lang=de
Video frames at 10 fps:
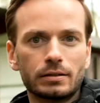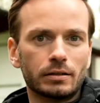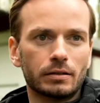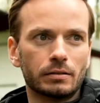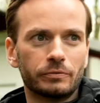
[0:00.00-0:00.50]

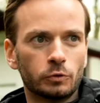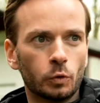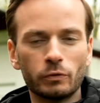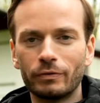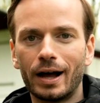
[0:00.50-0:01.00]
äh,
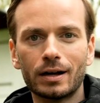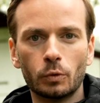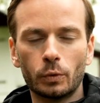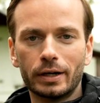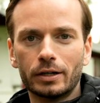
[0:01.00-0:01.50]
Wohnwagen
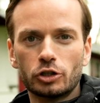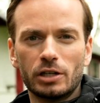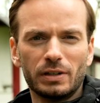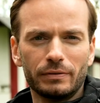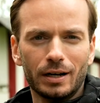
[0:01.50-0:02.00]
oder
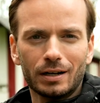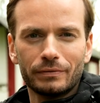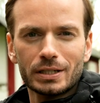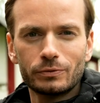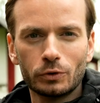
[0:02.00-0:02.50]
Schäferwagen,
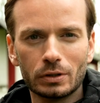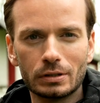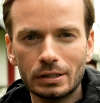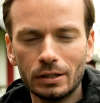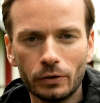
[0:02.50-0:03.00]
was würdet
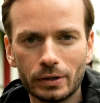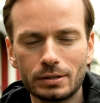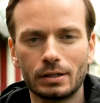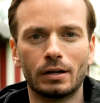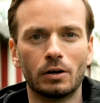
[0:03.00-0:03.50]
ihr euch
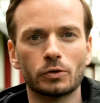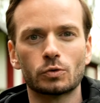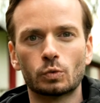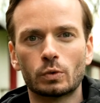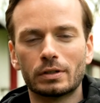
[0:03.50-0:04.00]
denn
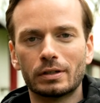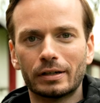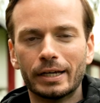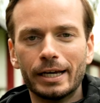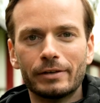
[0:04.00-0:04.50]
aussuchen hier,
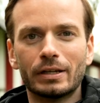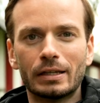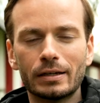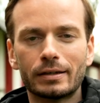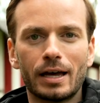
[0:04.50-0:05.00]
wenn
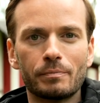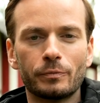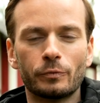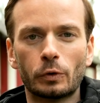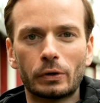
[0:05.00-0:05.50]
ihr
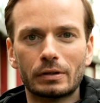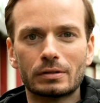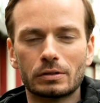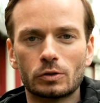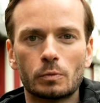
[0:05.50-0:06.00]
campen würdet
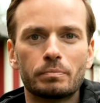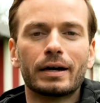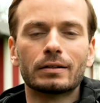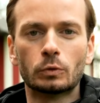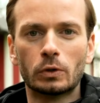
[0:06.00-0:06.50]
zum
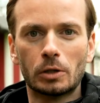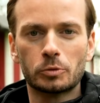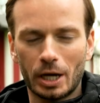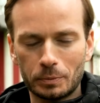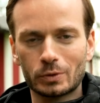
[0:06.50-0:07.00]
Paddelurlaub?
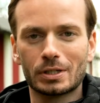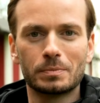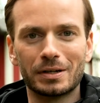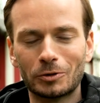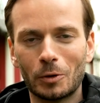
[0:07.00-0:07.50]
Schreibt uns das
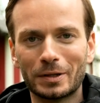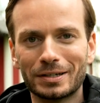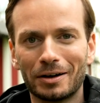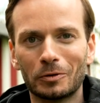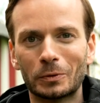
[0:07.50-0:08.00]
mal in die
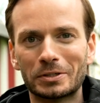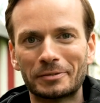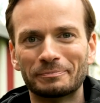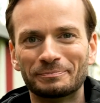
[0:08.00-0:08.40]
Kommentare runter.